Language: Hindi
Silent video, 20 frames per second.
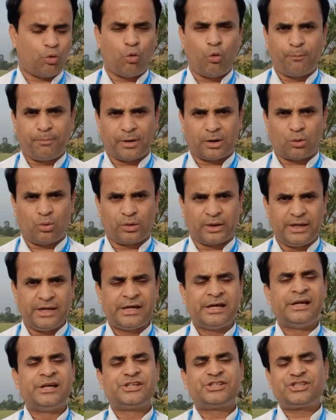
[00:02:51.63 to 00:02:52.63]
से ऊपर
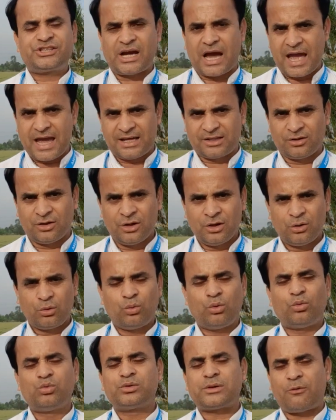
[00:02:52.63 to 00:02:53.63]
होंगी शायद
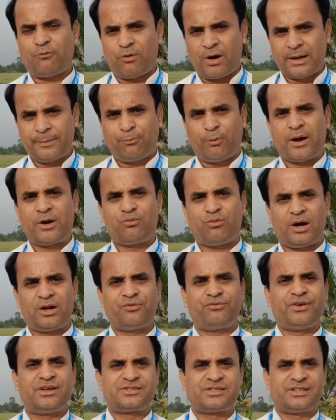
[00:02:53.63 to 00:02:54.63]

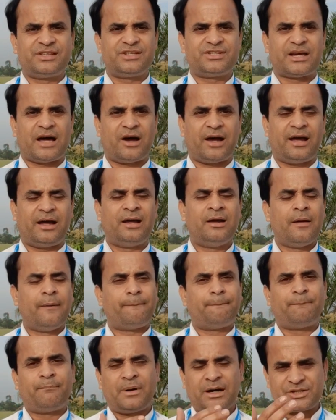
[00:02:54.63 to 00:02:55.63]
1.1 फीसदी जो है
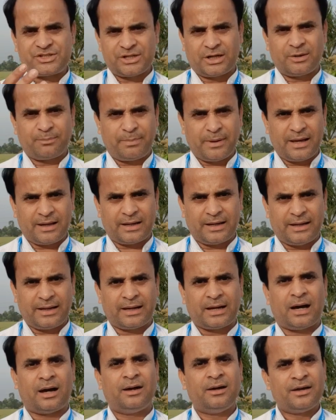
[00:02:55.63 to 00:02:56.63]
मर्चेंट पे
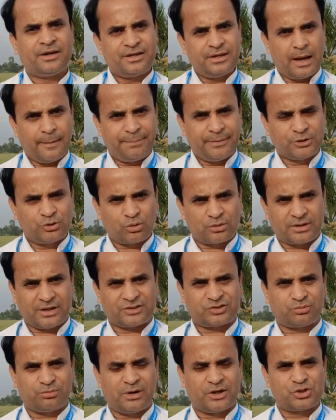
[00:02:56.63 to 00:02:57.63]
करेगा या फिर जो
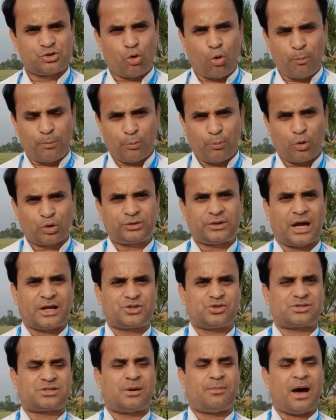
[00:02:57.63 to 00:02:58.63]
कस्टमर जो उपभोक्ता
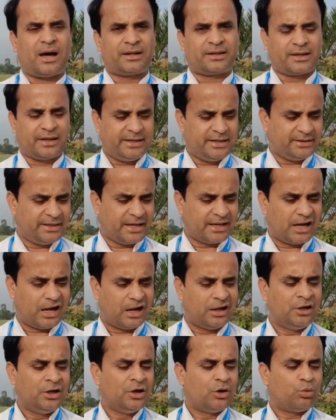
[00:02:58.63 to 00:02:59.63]
जो सामान
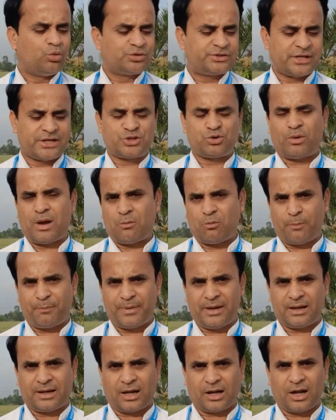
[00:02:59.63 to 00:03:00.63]
खरीदेगा उसे जो है वो
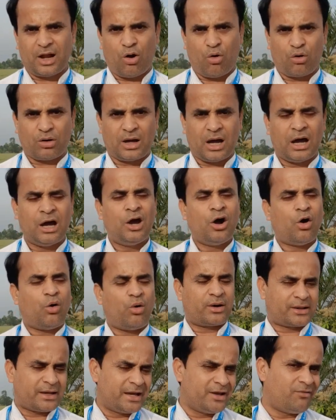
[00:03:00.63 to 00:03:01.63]
पे करना होगा
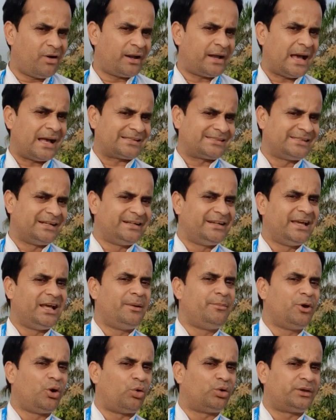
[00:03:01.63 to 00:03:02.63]
और कई बार ऐसी
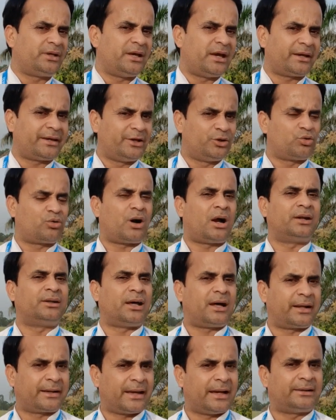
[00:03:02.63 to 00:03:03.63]
डील भी होती है कि
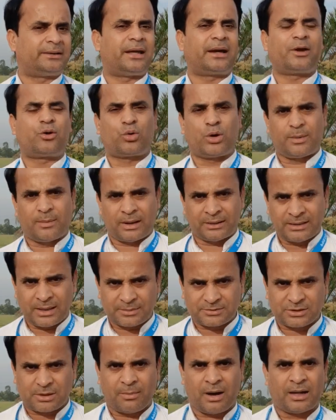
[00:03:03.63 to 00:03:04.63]
दुकानदार कहता है कि कोई बात
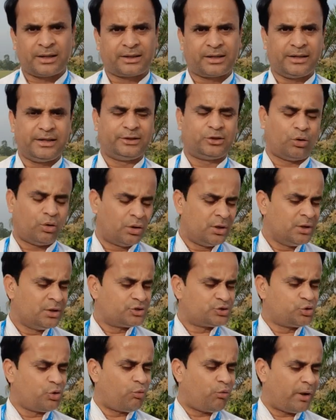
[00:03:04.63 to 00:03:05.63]
नहीं आप सामान खरीदो
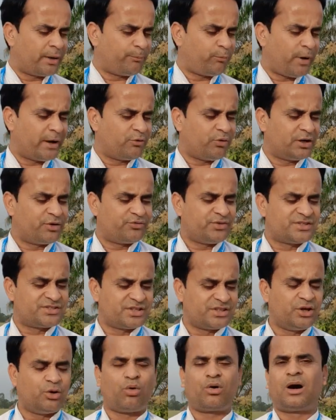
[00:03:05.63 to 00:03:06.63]
जो 1.1
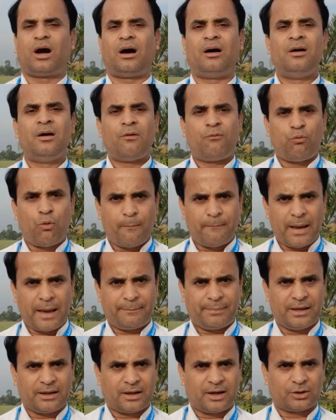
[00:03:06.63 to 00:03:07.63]
फीसदी होगा वो
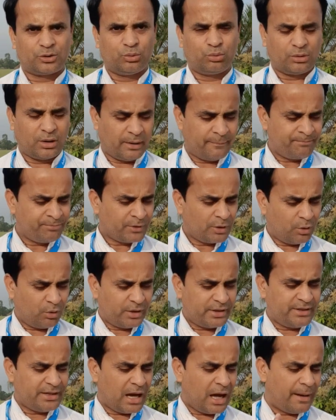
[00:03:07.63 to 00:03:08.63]
मैं पे कर दूंगा
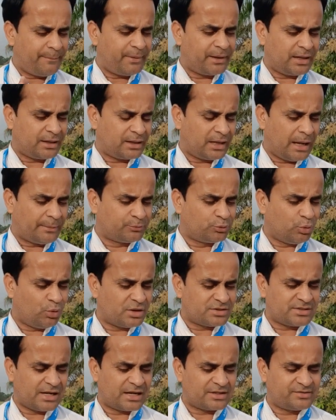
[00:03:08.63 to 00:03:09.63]
और यहाँ पर अगर आप
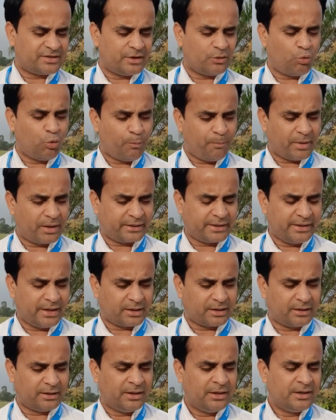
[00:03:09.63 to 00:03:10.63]
2000 से ऊपर की
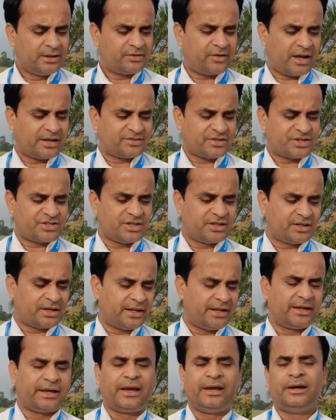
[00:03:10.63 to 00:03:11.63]
अगर ट्रांजेक्शन
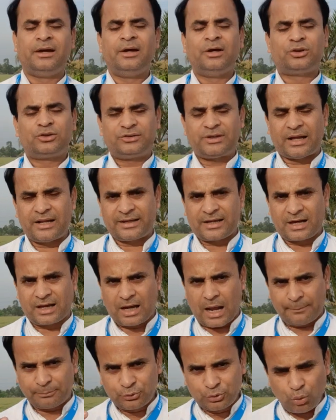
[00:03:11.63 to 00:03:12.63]
करेंगे यानी कि
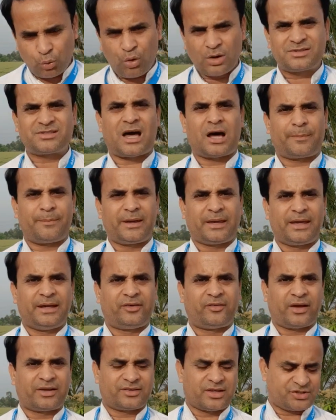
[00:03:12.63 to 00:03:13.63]
अगर आप हजार रुपए
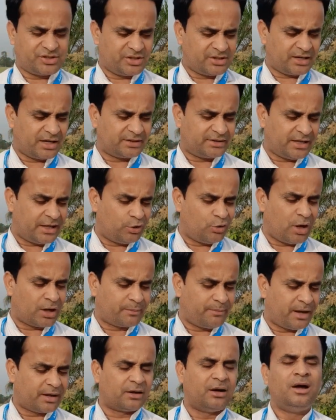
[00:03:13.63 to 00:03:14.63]
की ट्रांजेक्शन करते हैं
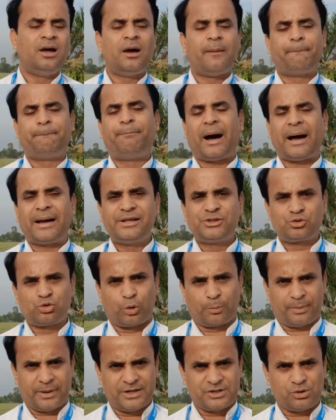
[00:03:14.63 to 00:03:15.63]
लगभग
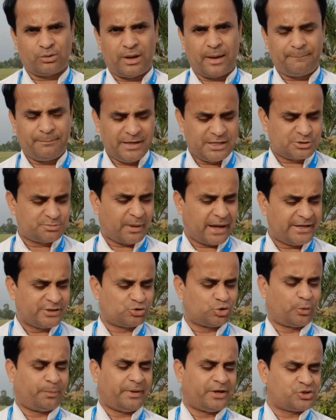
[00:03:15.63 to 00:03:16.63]
बाईस रुपए जो है बीस
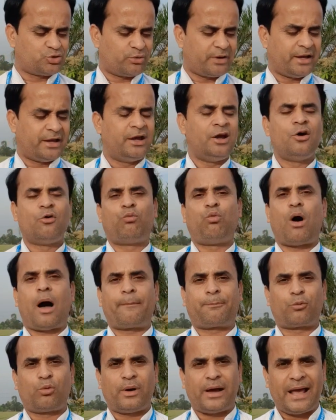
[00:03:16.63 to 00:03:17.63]
बाईस रुपए जो है वो
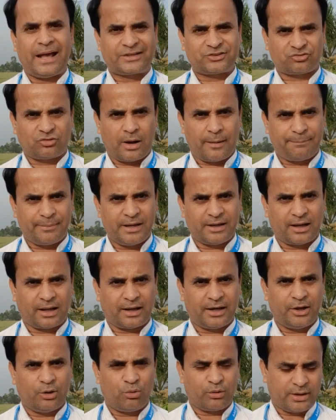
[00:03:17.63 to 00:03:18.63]
आपको एक्स्ट्रा पे
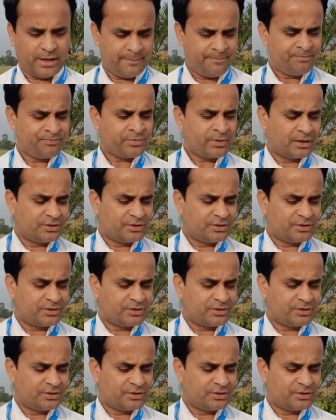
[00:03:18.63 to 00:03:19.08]
करने होंगे